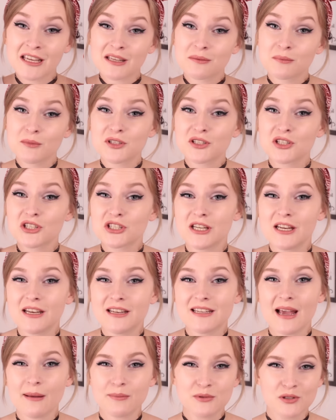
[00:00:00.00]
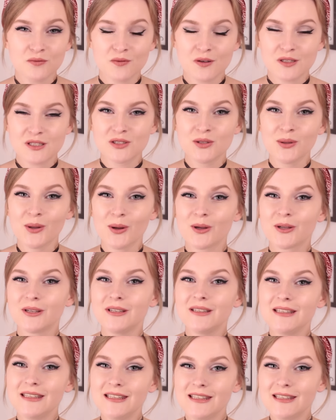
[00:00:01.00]
Ich muss gestehen, ich habe sowas noch
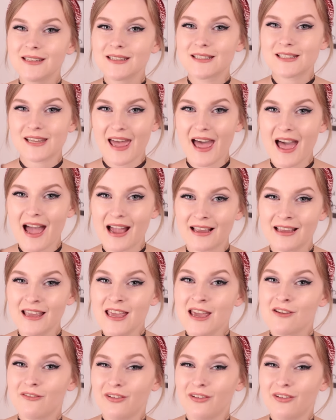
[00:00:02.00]
nie getragen,